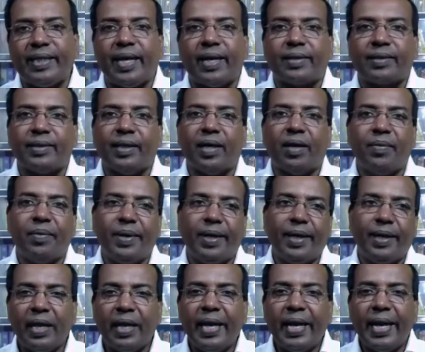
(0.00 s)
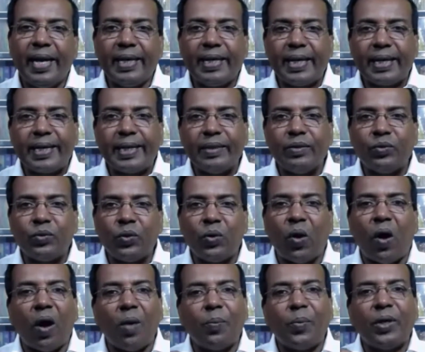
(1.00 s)
থাকতে হবে এটা কিন্তু
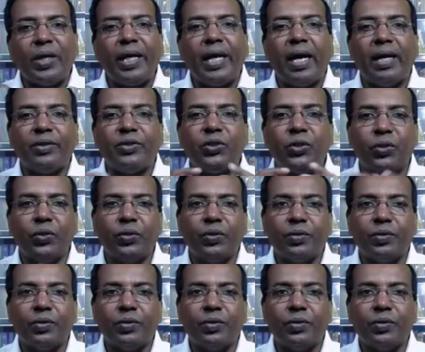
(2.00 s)
অপরিহার্য